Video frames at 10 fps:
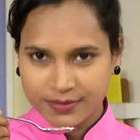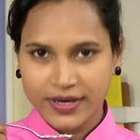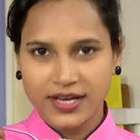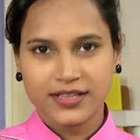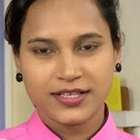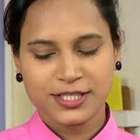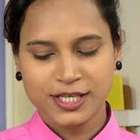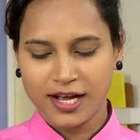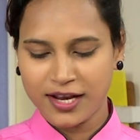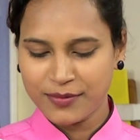స్మెల్ అయితే
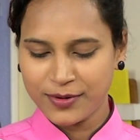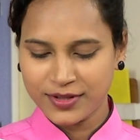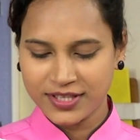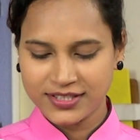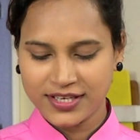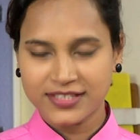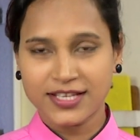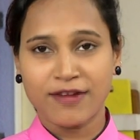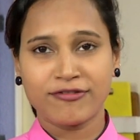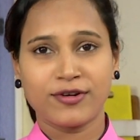చాలా బాగుంది అసలు
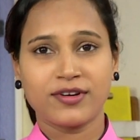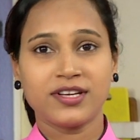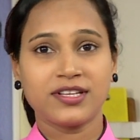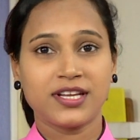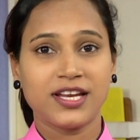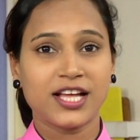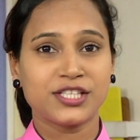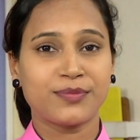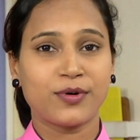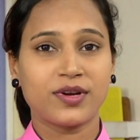సాఫ్రాన్
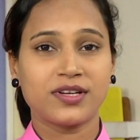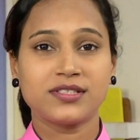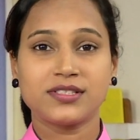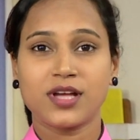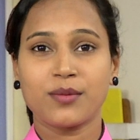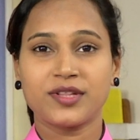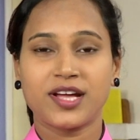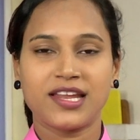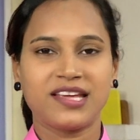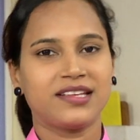ఇలాచి పౌడర్
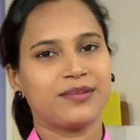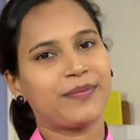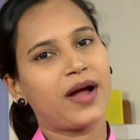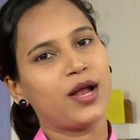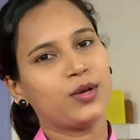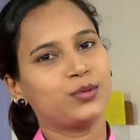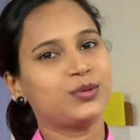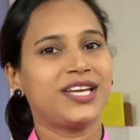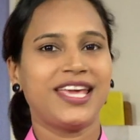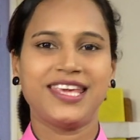సాబుదాని పాలు
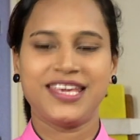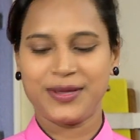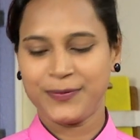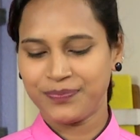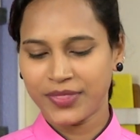నెయ్యి